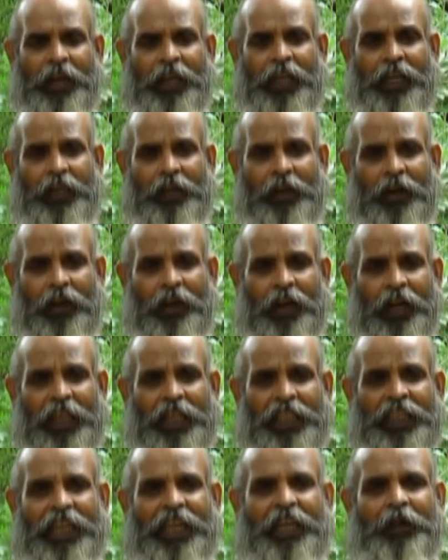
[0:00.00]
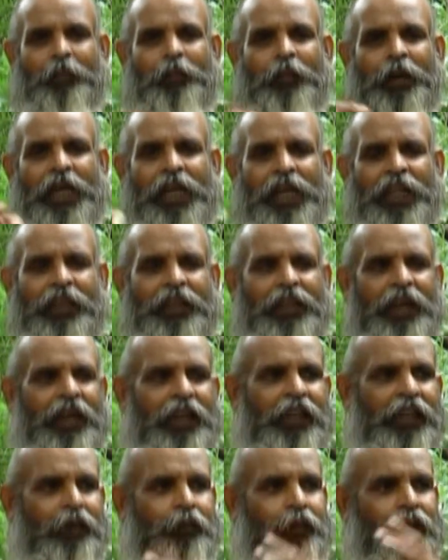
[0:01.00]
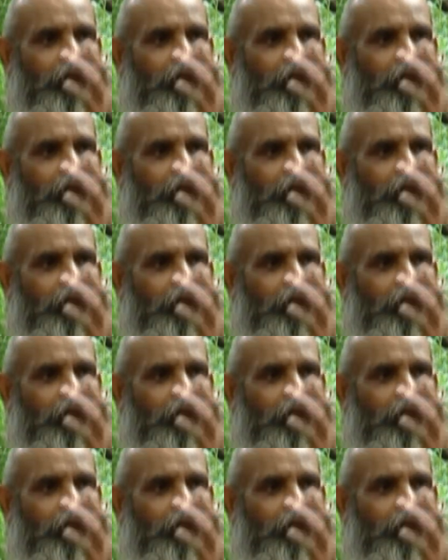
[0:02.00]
என்றால் அதனை மறந்தான் என்பது